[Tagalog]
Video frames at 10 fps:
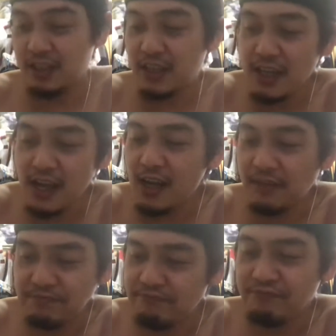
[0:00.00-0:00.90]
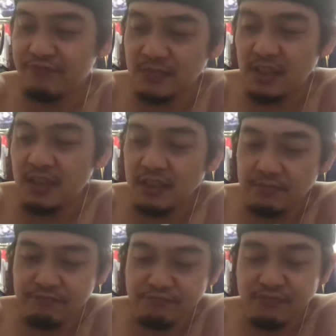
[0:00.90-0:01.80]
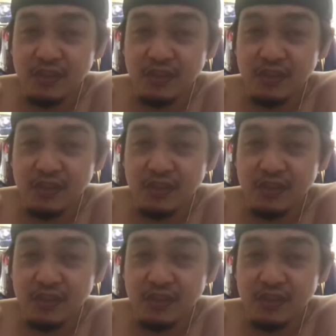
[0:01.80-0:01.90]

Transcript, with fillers: Kaya, hmm,